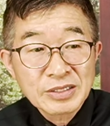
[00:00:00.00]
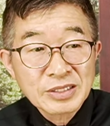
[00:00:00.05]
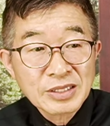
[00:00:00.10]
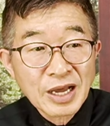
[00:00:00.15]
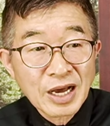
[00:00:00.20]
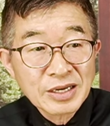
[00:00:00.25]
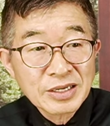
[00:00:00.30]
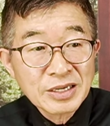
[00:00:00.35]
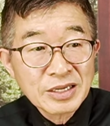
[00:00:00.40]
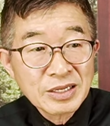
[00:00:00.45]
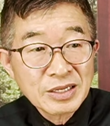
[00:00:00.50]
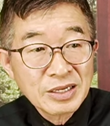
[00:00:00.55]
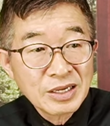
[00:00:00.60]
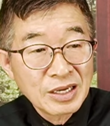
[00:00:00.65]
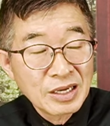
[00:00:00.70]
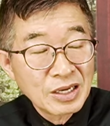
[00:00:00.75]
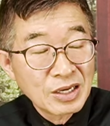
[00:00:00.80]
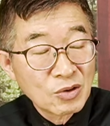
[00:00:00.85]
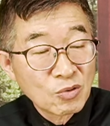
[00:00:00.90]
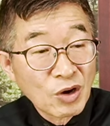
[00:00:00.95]
당일
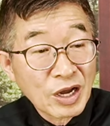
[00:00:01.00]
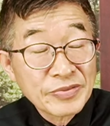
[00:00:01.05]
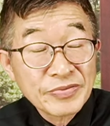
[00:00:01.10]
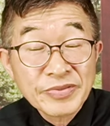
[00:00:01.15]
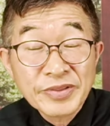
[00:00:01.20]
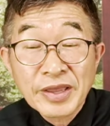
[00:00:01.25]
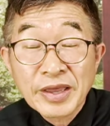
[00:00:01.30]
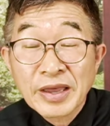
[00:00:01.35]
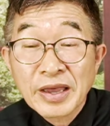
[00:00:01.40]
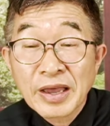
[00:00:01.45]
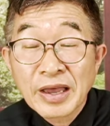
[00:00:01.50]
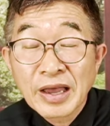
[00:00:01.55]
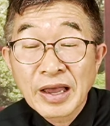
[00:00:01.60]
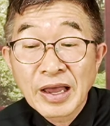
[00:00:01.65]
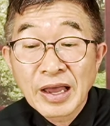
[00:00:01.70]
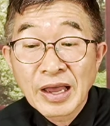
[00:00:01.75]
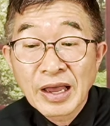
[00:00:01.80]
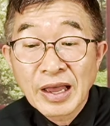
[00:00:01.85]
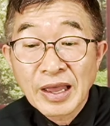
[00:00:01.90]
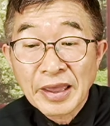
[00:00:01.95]
관내
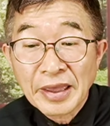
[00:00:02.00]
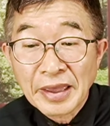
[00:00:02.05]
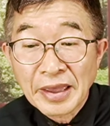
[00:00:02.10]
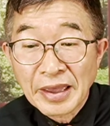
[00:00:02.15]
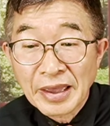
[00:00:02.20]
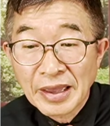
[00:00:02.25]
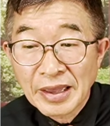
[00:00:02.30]
예.